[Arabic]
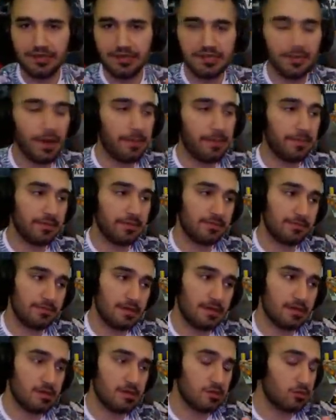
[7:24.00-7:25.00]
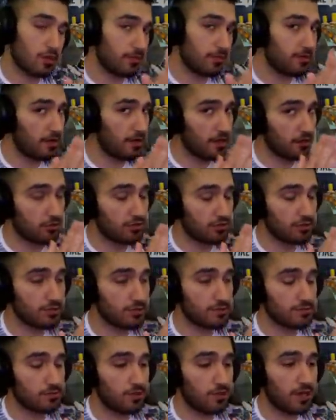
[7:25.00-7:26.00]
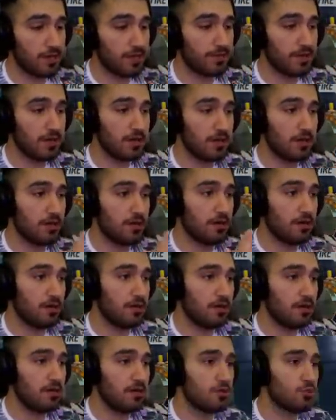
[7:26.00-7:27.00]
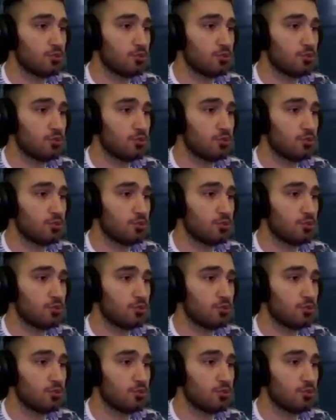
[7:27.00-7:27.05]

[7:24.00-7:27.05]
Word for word: شباب لا تنسوا تعملوا لايك وشير وسبسكرايب آه